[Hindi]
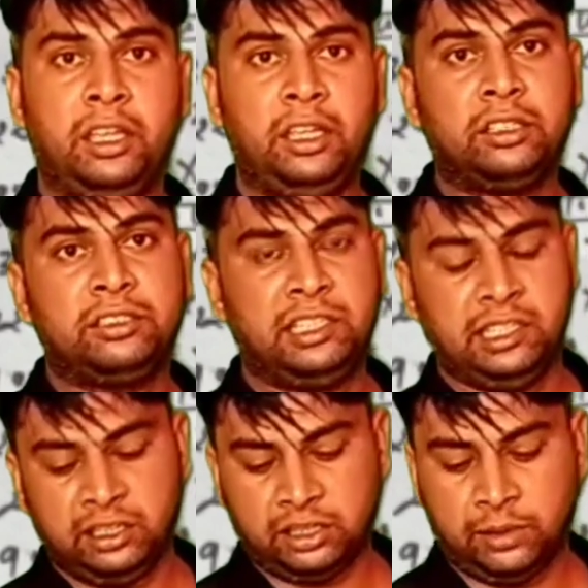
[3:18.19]
एक
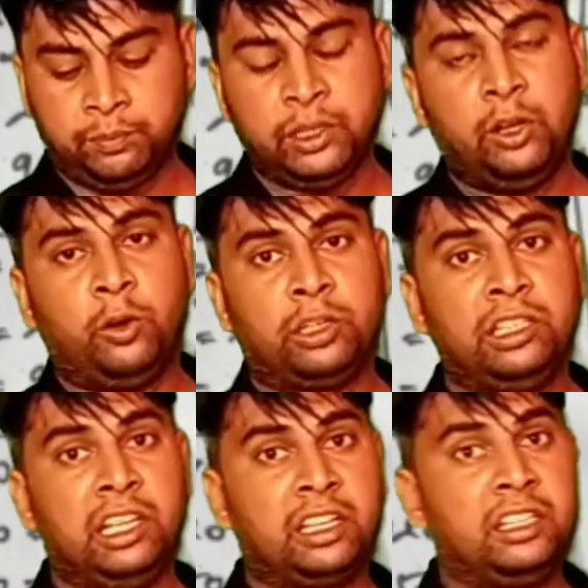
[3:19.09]
सीलिंग का और
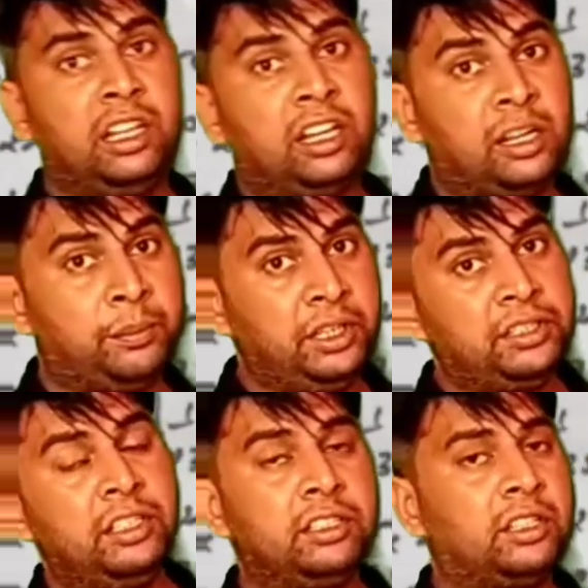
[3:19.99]
लेकिन अगर हम
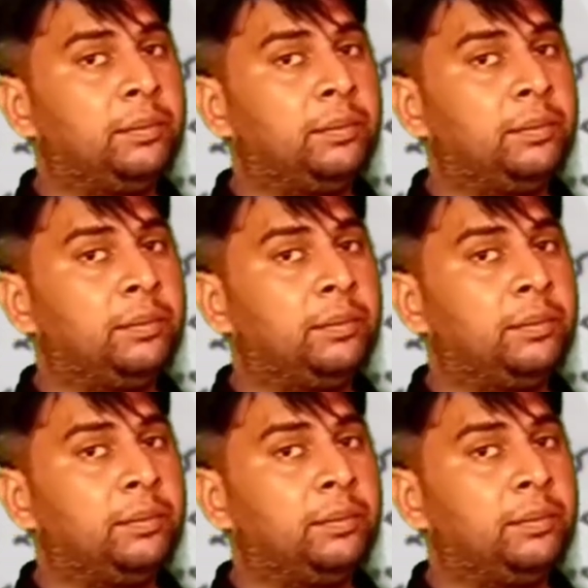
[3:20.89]
इसी